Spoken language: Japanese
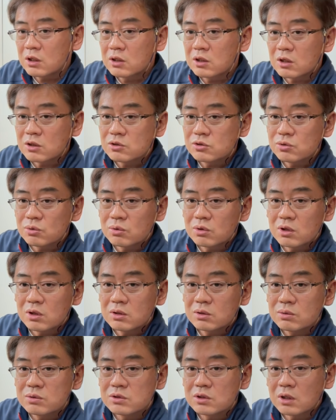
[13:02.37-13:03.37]
単焦
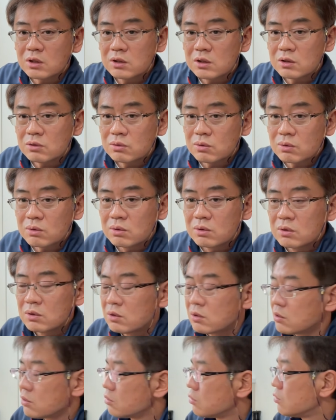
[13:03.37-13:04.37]
点を使っていくと
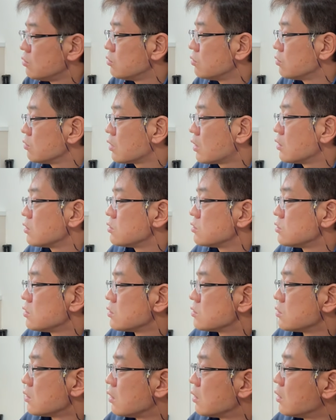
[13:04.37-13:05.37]
いう感じ
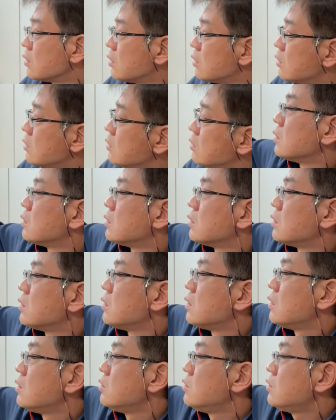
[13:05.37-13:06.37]
ですね。
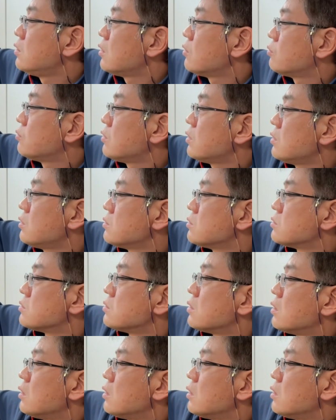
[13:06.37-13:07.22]
で EF レンズ